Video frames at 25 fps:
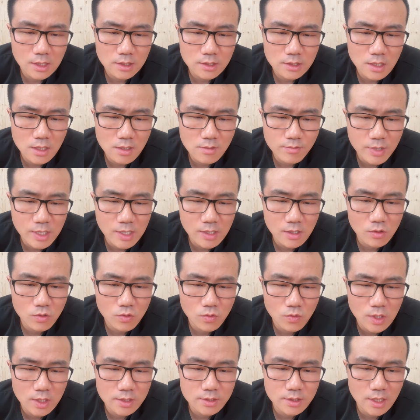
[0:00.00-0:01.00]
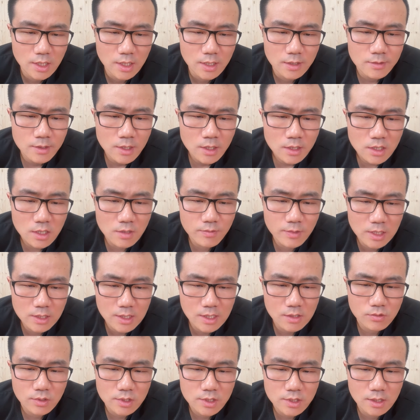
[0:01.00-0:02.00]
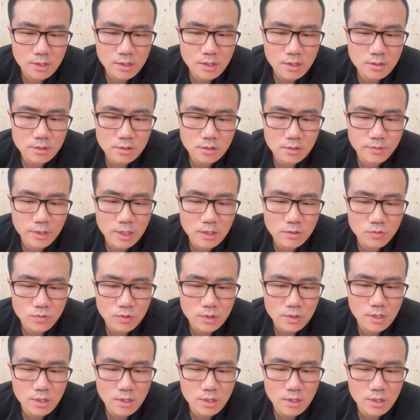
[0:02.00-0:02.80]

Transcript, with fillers: 一八火箭一八打火箭坑死瘪犊，